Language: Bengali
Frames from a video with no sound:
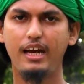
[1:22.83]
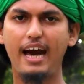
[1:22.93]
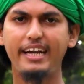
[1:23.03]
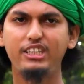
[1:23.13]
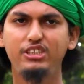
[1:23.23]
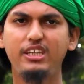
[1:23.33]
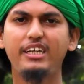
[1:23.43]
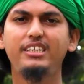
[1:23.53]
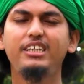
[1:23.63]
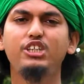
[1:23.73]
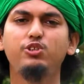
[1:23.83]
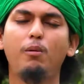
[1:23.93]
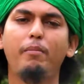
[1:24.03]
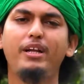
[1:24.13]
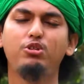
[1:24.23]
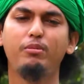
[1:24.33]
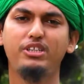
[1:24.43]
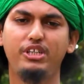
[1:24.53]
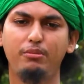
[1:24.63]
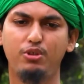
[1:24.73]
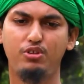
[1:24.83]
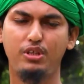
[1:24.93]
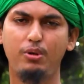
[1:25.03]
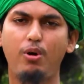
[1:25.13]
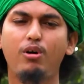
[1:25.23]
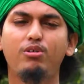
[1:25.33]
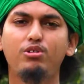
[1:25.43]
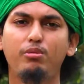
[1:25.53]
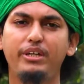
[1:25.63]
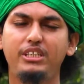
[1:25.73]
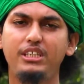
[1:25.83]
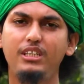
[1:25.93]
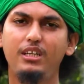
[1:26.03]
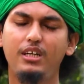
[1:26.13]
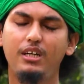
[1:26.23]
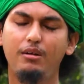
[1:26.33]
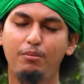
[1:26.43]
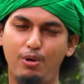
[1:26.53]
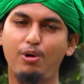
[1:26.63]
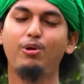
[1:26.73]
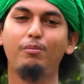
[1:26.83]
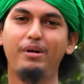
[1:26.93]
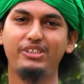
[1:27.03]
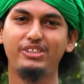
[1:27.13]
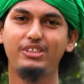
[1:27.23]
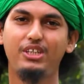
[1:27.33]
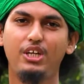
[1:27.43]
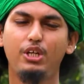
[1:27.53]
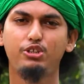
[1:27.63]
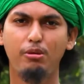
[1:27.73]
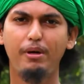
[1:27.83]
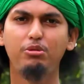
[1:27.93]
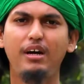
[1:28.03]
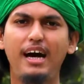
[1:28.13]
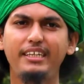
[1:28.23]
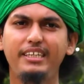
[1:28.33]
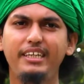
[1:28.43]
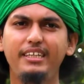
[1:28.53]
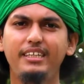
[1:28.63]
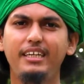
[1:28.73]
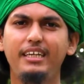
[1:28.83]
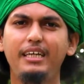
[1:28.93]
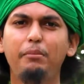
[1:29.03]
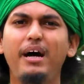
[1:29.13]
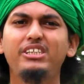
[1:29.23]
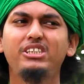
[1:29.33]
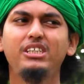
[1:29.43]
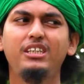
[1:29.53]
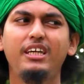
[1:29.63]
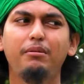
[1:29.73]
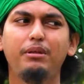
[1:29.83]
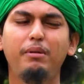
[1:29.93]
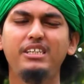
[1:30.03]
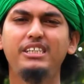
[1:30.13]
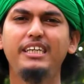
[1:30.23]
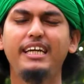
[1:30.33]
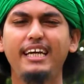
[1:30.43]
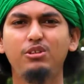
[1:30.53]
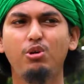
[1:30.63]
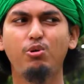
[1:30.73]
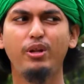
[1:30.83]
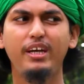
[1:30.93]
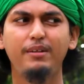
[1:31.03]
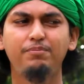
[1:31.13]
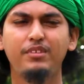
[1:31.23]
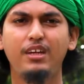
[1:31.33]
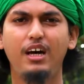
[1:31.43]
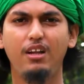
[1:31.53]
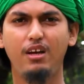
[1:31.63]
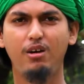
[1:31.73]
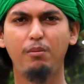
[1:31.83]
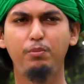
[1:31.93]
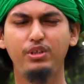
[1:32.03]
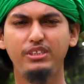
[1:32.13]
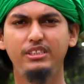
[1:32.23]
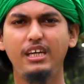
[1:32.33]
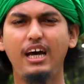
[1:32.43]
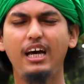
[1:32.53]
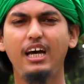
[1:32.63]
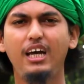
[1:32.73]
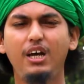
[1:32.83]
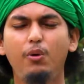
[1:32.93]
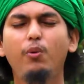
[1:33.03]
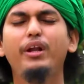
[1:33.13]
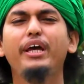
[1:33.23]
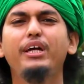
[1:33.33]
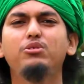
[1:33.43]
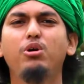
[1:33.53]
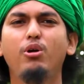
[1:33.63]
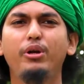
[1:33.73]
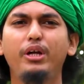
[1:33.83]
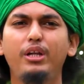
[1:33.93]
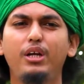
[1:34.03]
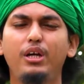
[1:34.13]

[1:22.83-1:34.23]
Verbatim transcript: আর এই চারটি সম্মানিত মাসের মধ্যে অন্যতম একটি মহরম মাস সম্মানিত হাজিরিন এই মাসটিতে মাসটিকে কেন্দ্র করে আল্লাহ রব্বুল ইজ্জা অনেক ধরনের